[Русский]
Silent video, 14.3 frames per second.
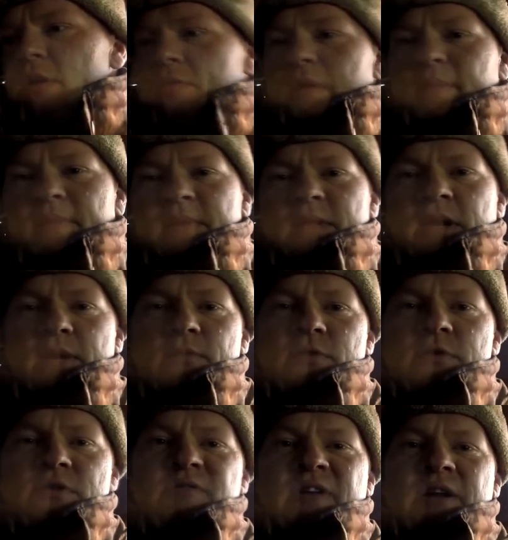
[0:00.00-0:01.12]
вам
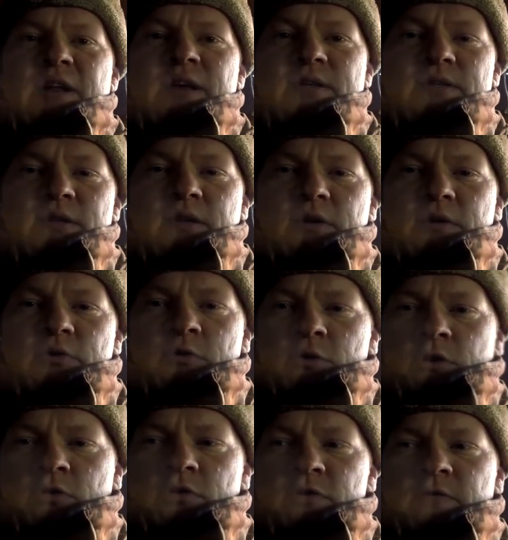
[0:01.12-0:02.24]
потребуется сварная сетка. Что
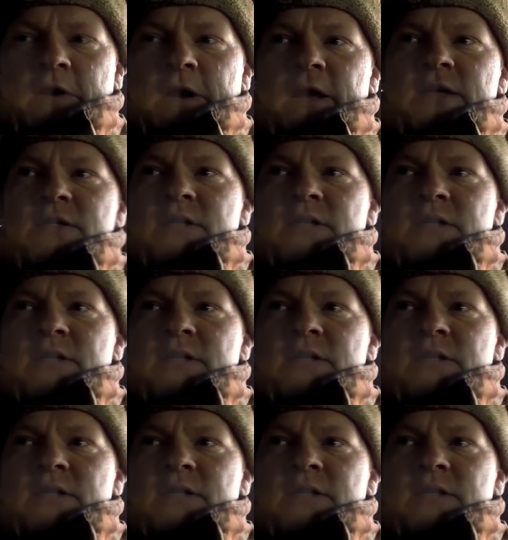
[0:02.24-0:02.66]
такое сварная